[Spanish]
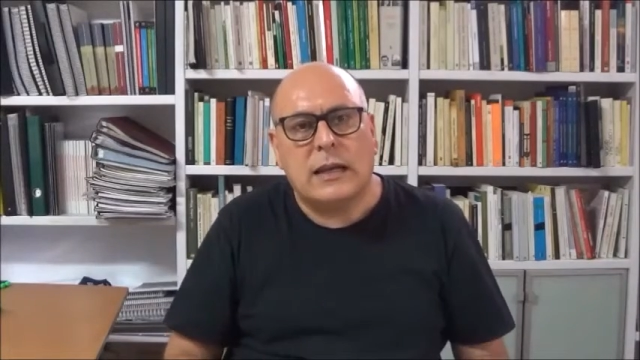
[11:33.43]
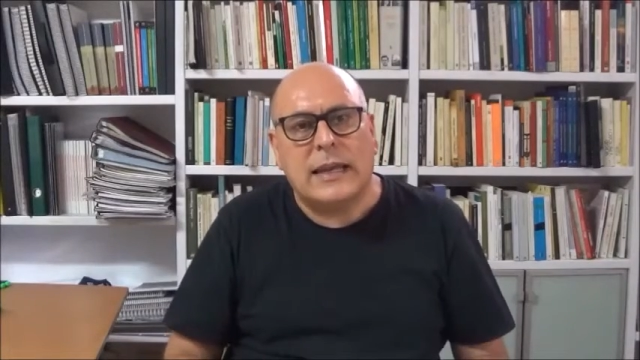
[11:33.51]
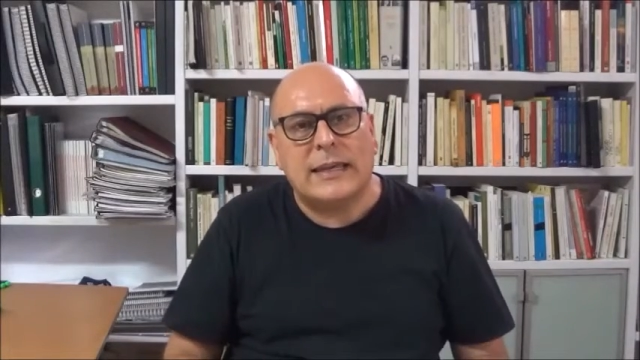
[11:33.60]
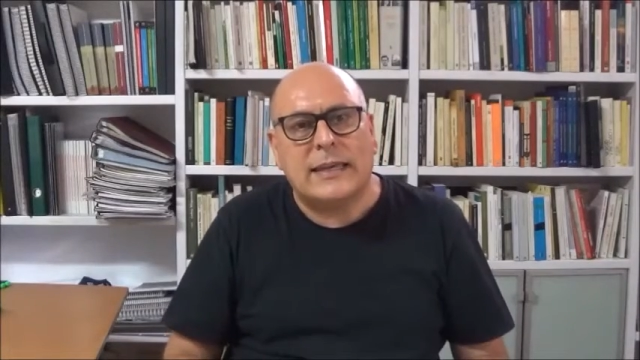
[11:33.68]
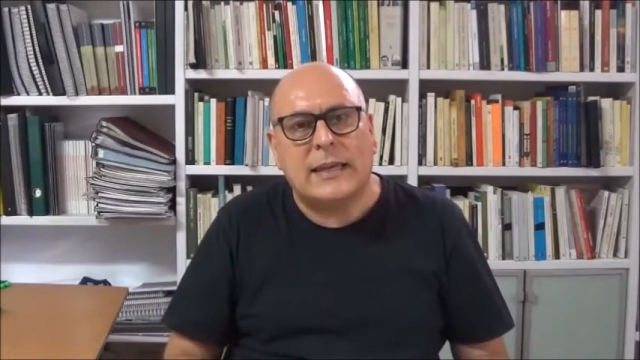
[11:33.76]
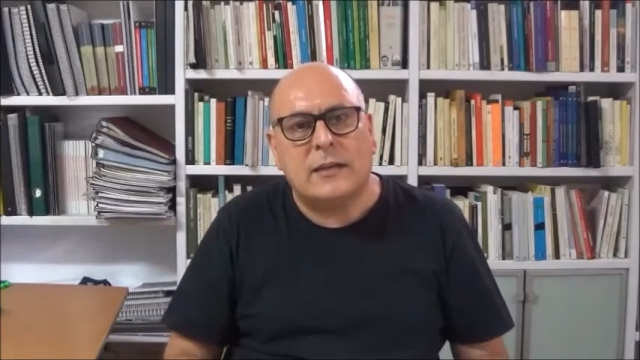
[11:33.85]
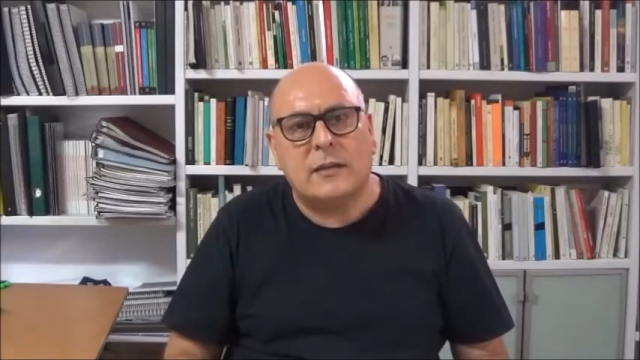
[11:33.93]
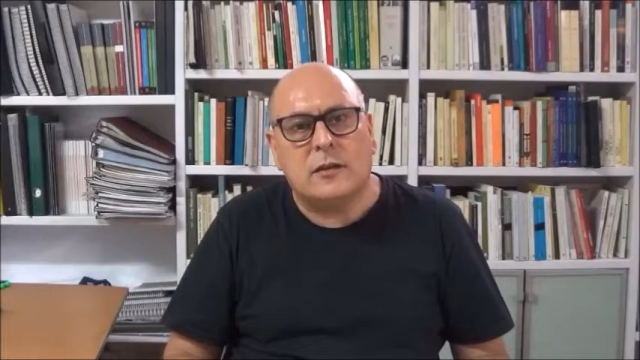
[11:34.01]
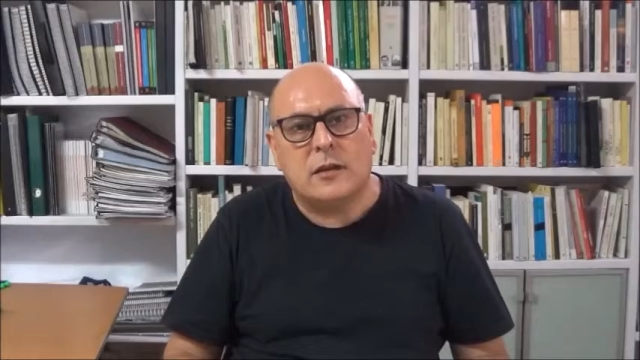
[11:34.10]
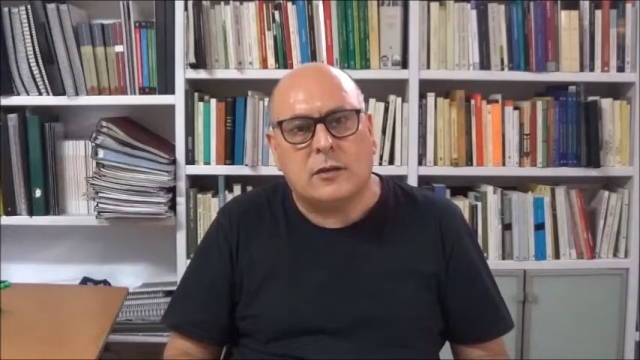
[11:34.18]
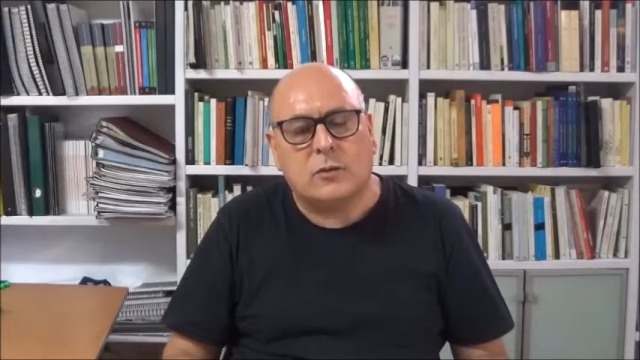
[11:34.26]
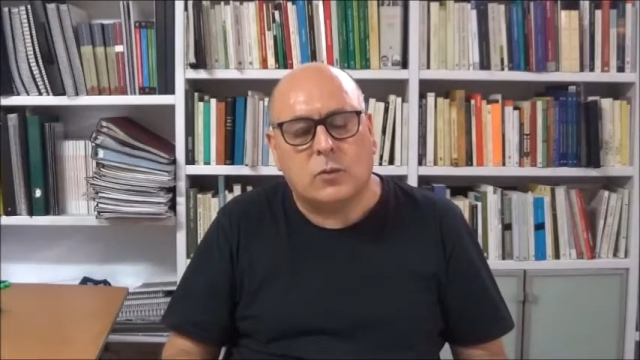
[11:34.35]
la higiene
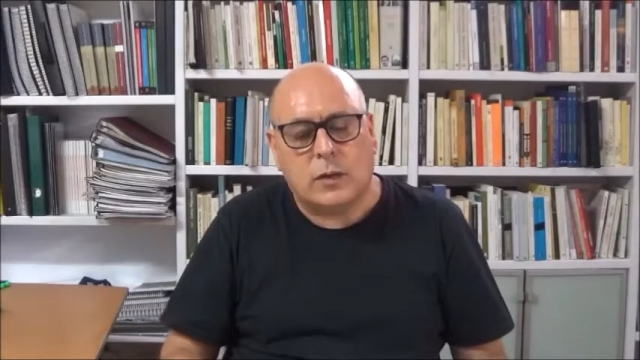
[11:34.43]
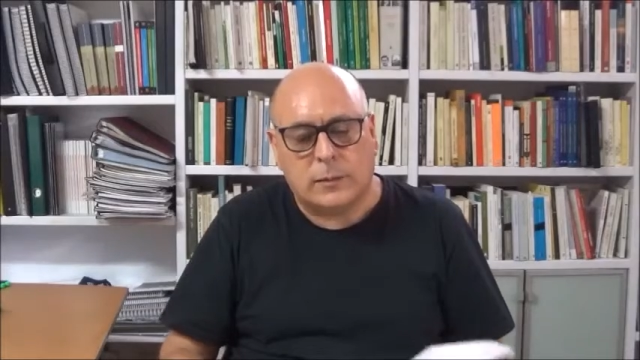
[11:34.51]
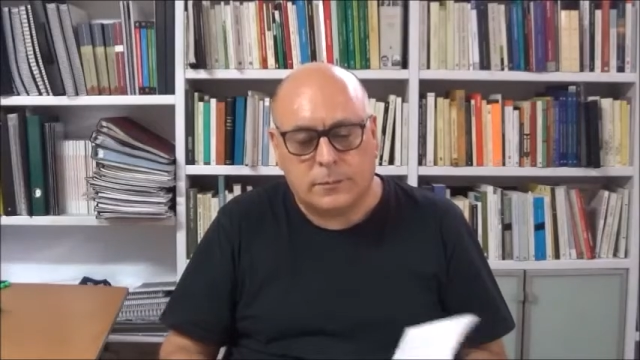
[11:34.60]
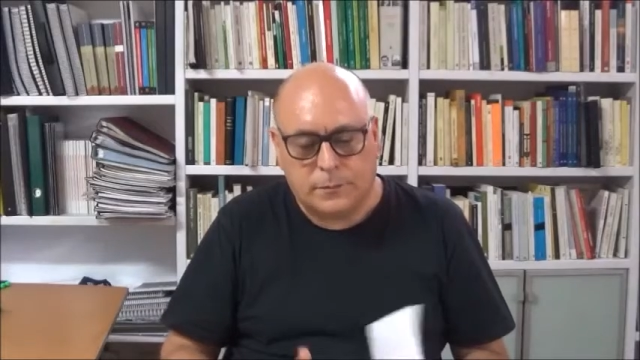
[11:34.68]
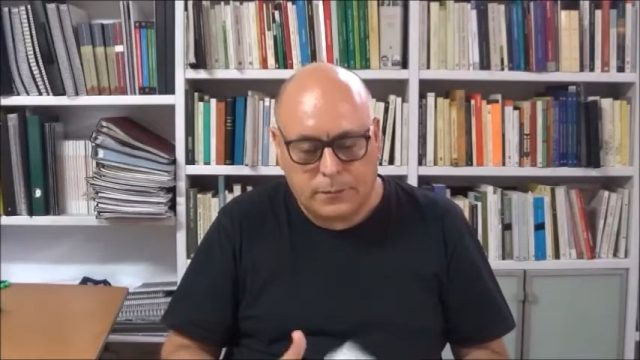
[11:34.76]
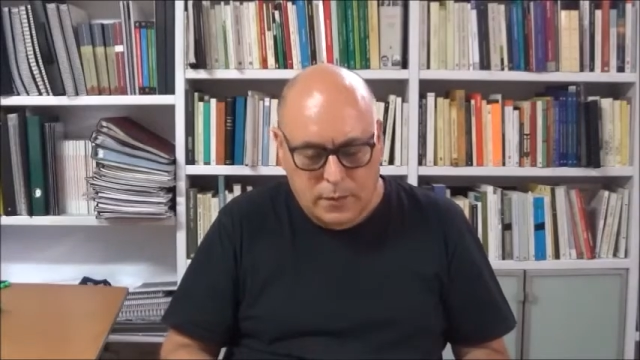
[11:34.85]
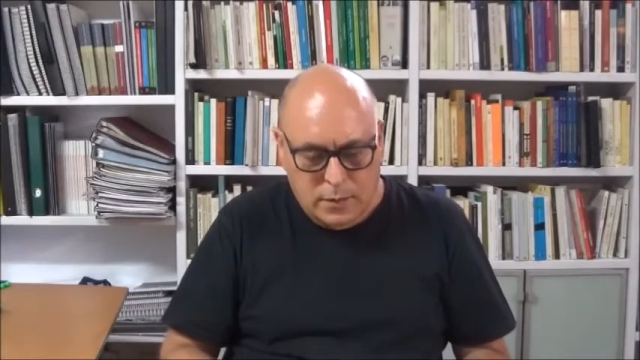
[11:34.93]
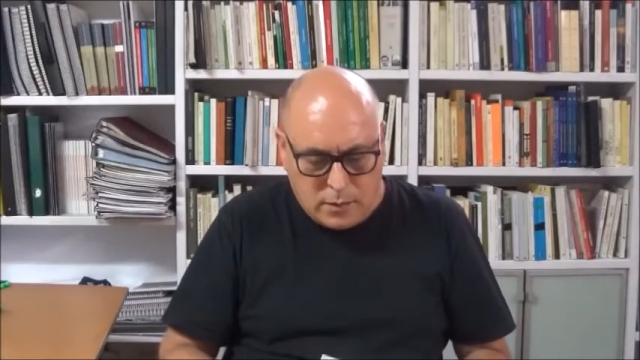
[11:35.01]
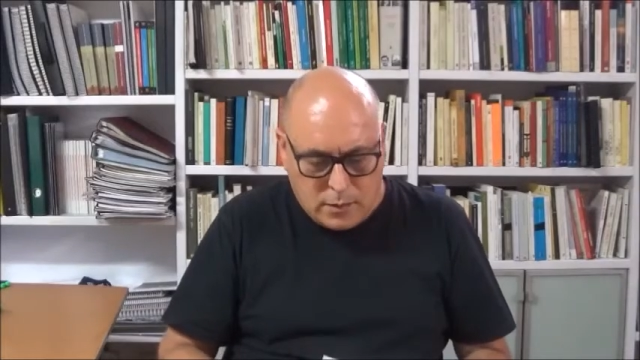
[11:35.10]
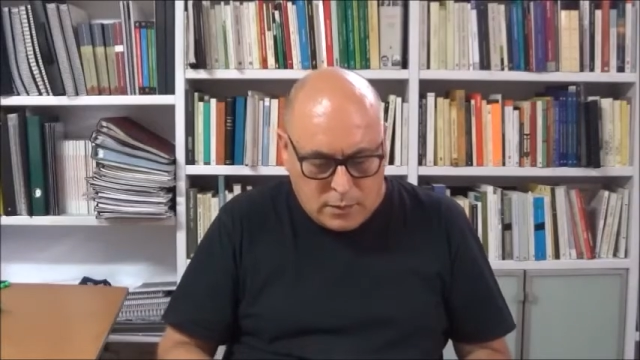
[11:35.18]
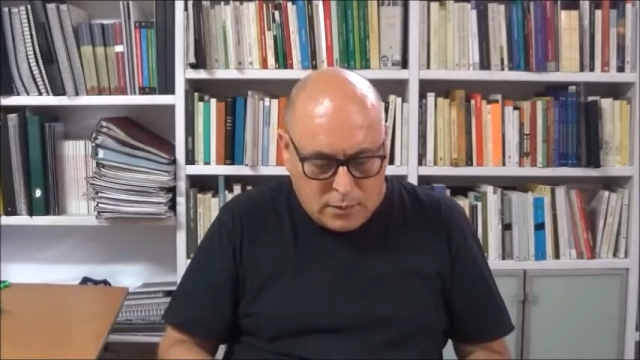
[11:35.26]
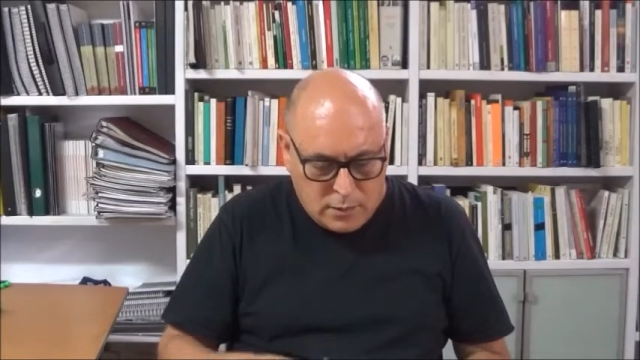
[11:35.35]
intelectual.
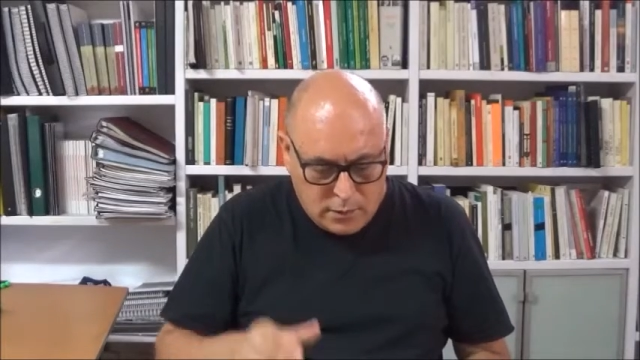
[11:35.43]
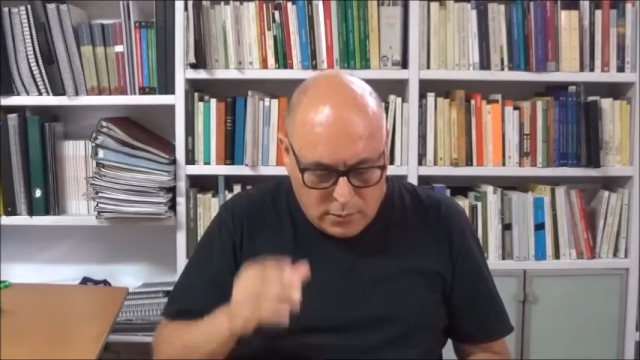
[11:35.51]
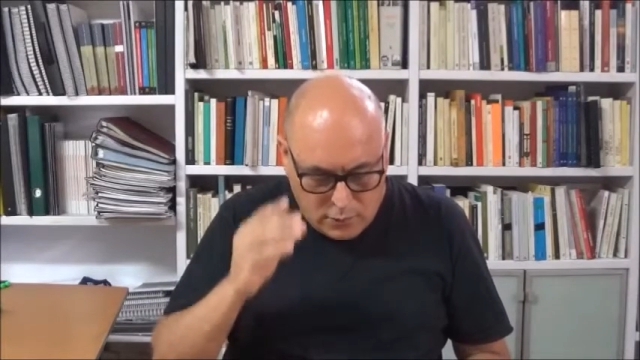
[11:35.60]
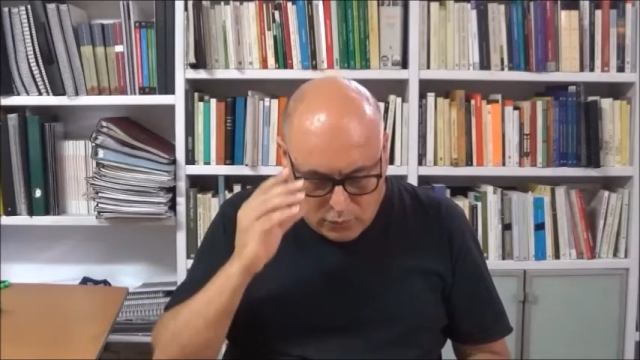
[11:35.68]
Y